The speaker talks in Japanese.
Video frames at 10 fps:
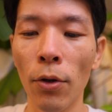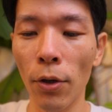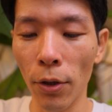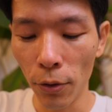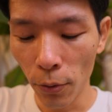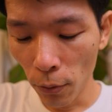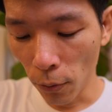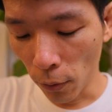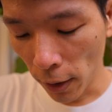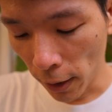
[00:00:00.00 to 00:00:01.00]
えいうこ
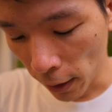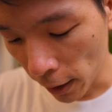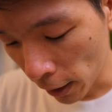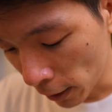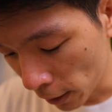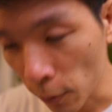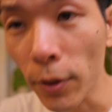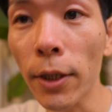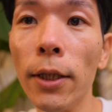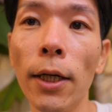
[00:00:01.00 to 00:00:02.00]
とをね、やってあげてほ
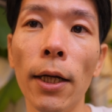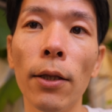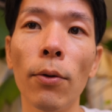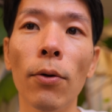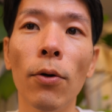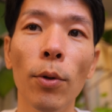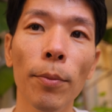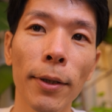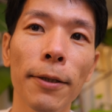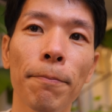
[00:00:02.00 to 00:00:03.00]
しいかなと思い
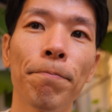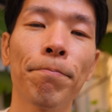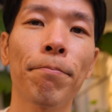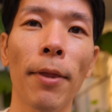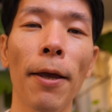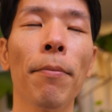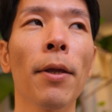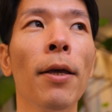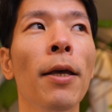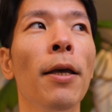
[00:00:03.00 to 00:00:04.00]
ます。ね。
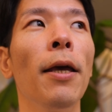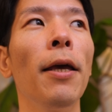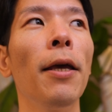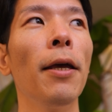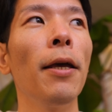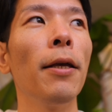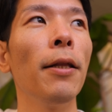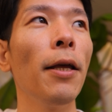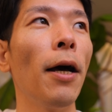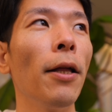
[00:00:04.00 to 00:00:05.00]
えー、
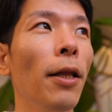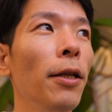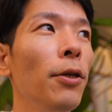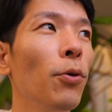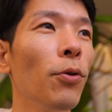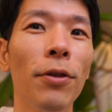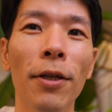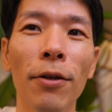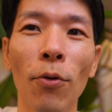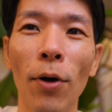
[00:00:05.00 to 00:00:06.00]
ね、何を言っ
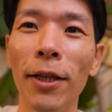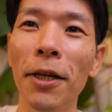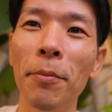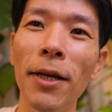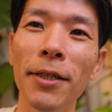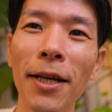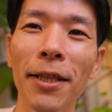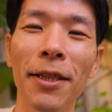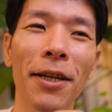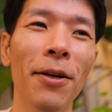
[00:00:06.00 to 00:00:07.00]
ているの当たり前じゃ
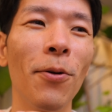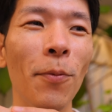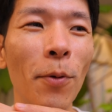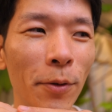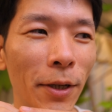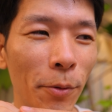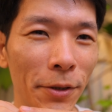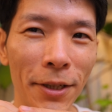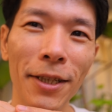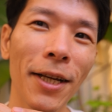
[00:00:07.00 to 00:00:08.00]
んってね、こう思うかも
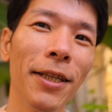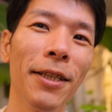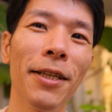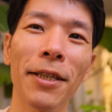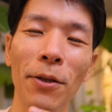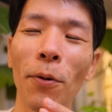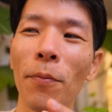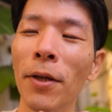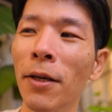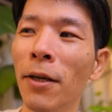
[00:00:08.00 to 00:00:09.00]
しれないんですけど、